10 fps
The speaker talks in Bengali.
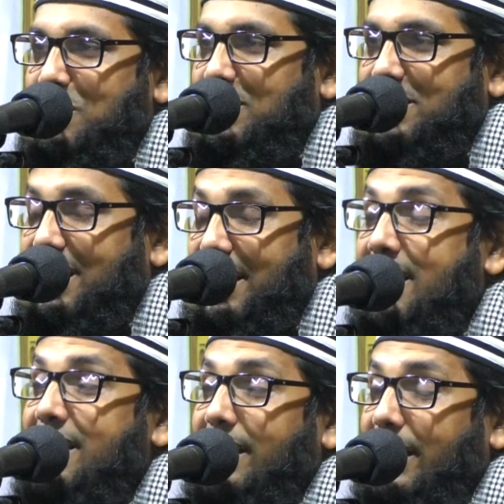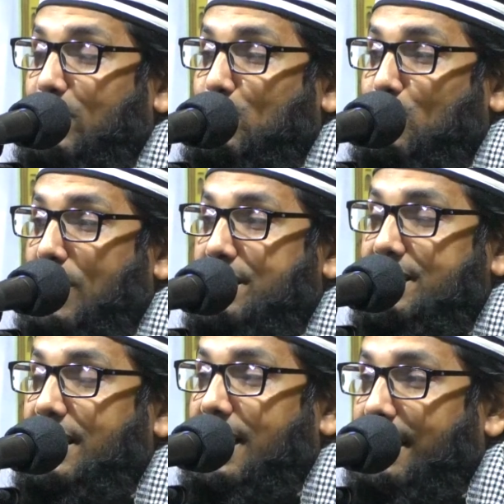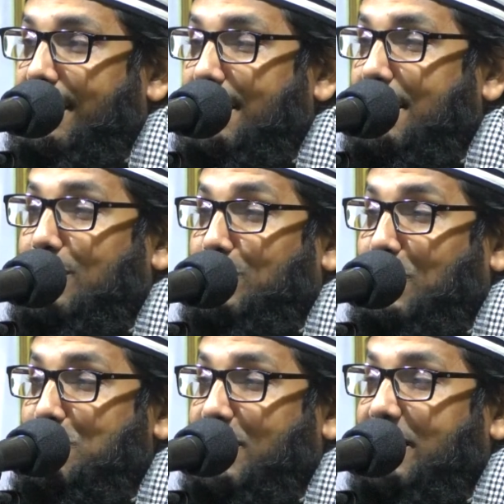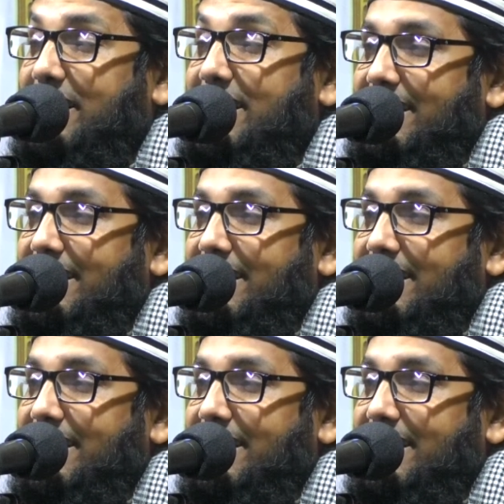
বলে যাই এই দোয়াটা আল্লাহর দরবারে